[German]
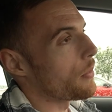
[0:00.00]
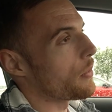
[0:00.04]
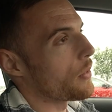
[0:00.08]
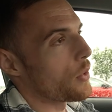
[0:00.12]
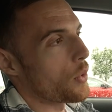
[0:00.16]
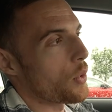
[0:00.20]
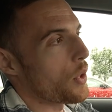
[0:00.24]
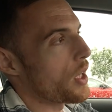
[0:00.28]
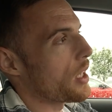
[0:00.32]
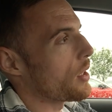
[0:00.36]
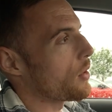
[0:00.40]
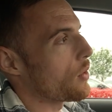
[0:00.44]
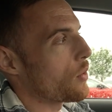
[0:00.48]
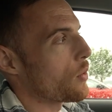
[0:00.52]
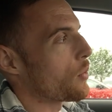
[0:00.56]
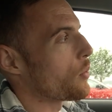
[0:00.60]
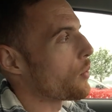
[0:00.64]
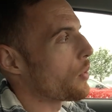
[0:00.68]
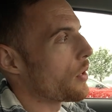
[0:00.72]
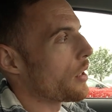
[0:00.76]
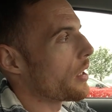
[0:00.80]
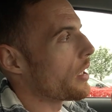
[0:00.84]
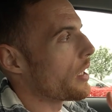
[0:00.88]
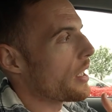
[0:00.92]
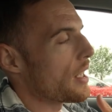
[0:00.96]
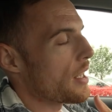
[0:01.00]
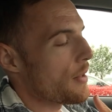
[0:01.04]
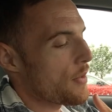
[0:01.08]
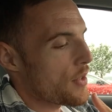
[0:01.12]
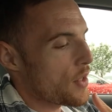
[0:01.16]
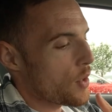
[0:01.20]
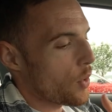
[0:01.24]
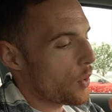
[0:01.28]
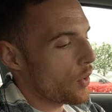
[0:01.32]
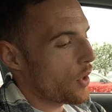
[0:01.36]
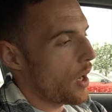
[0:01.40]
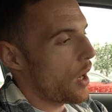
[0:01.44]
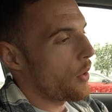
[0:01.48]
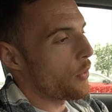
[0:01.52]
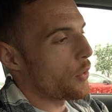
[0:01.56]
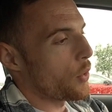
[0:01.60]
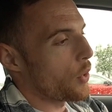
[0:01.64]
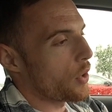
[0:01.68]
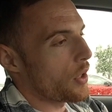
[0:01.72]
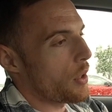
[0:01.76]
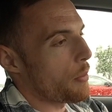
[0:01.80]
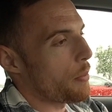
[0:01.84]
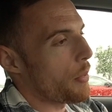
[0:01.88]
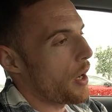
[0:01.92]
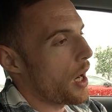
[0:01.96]
Du, du liefst doch auf
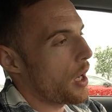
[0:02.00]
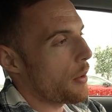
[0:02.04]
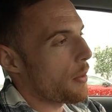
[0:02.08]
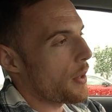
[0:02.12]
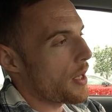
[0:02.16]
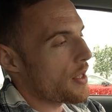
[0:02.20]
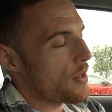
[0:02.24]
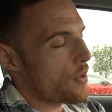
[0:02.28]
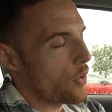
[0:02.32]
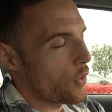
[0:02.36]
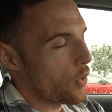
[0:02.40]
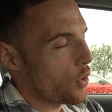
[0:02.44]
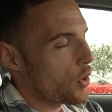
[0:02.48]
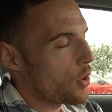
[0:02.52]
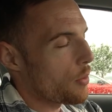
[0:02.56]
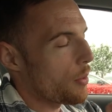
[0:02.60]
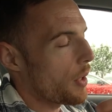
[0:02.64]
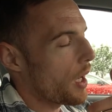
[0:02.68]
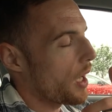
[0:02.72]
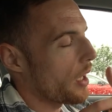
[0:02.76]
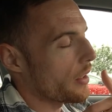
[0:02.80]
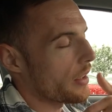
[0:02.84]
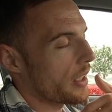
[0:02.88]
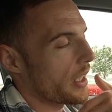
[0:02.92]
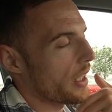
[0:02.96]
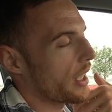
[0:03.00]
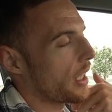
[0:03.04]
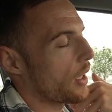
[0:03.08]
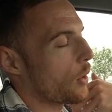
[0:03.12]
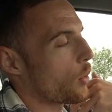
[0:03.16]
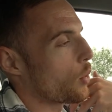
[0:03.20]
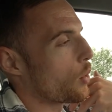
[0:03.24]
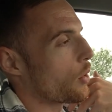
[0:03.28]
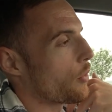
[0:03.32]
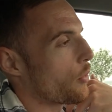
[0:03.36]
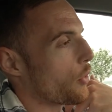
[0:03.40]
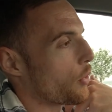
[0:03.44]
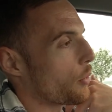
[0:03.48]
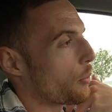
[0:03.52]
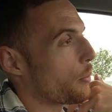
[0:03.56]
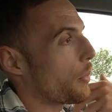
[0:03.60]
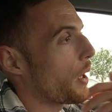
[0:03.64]
durch den Parkplatz und überall der Geruch von